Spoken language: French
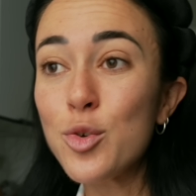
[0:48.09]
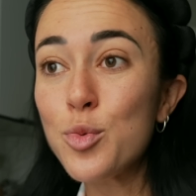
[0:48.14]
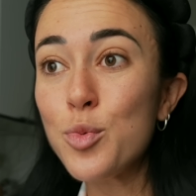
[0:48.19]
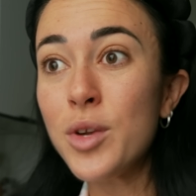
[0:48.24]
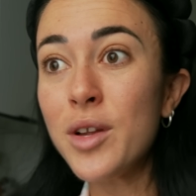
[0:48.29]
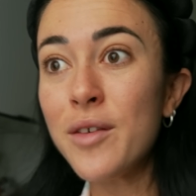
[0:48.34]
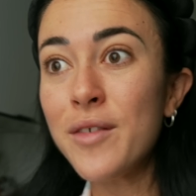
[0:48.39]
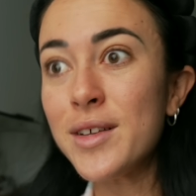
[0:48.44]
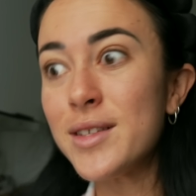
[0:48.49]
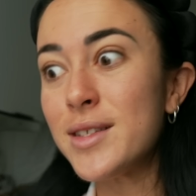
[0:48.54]
je me
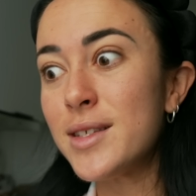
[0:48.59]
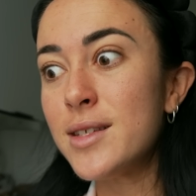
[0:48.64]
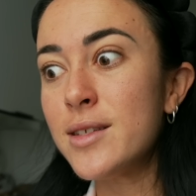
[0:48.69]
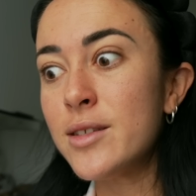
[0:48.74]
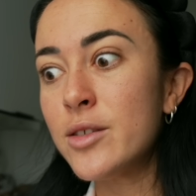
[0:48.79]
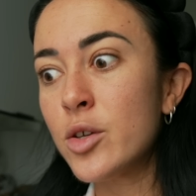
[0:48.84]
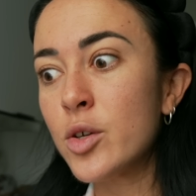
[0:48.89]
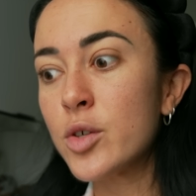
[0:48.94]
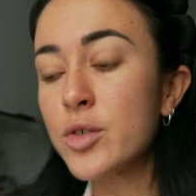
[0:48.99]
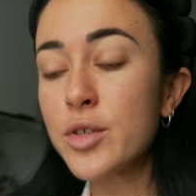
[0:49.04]
lève à
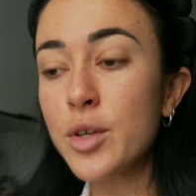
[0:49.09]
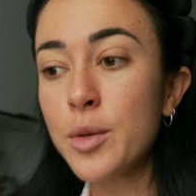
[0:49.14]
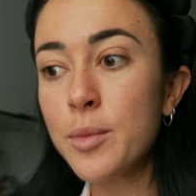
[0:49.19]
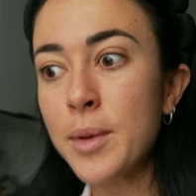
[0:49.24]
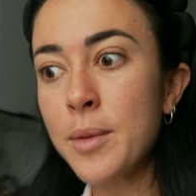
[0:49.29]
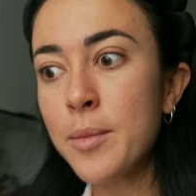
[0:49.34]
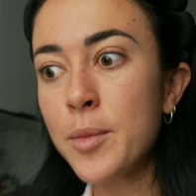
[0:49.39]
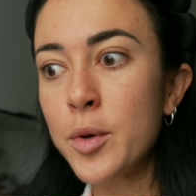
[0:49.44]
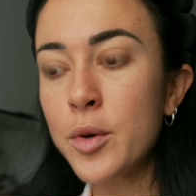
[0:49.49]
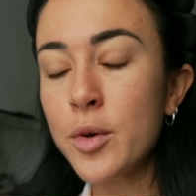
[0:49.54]
6h sans
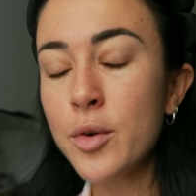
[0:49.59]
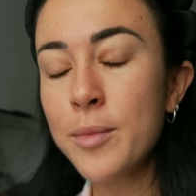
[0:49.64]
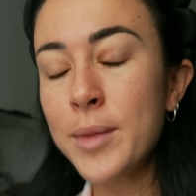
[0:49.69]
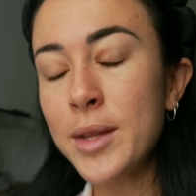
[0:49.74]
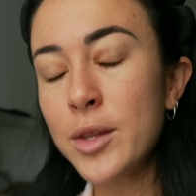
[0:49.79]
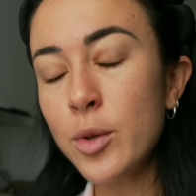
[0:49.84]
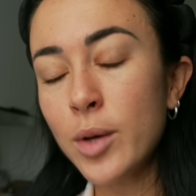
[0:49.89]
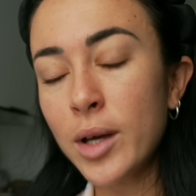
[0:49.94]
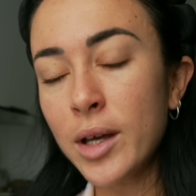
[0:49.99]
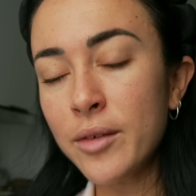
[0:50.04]
même euh,
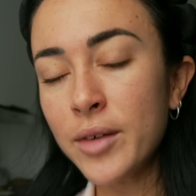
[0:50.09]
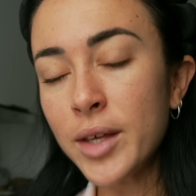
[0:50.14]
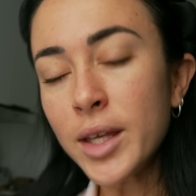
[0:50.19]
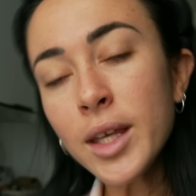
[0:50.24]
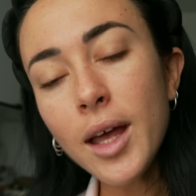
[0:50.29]
mettre de réveil.